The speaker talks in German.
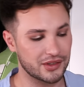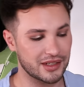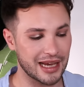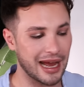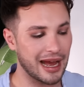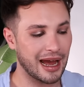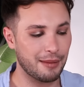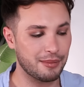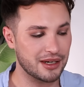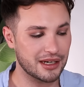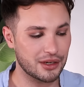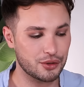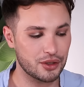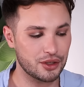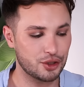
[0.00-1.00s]
sehr, habe ich
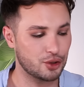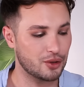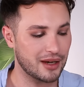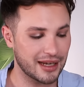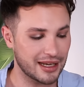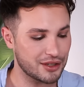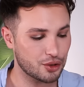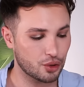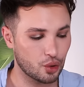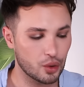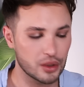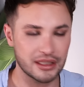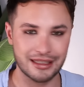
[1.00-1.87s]
natürlich zur Ergänzung geholt.